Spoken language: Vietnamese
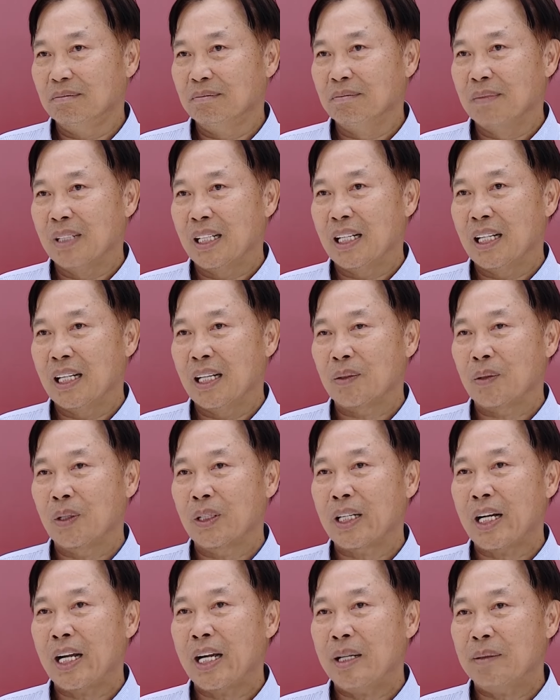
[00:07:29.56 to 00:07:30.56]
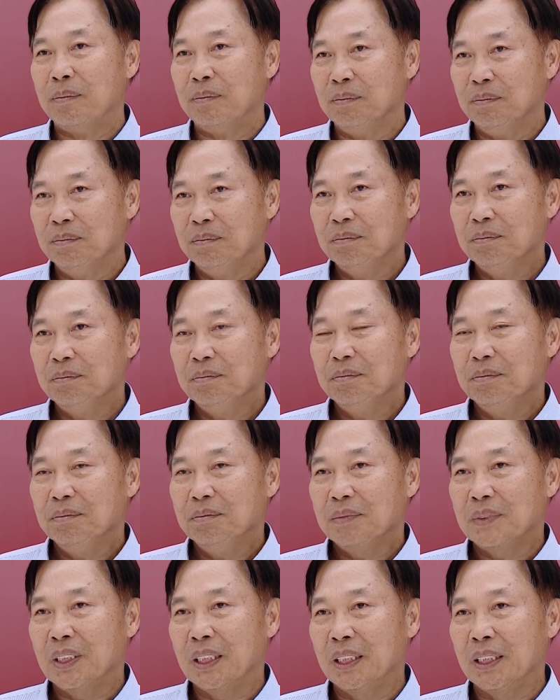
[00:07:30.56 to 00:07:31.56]
mà của các em
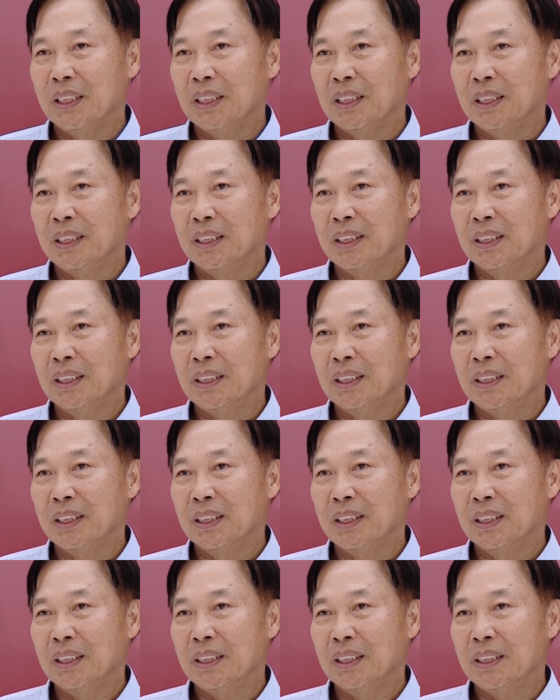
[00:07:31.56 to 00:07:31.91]
thì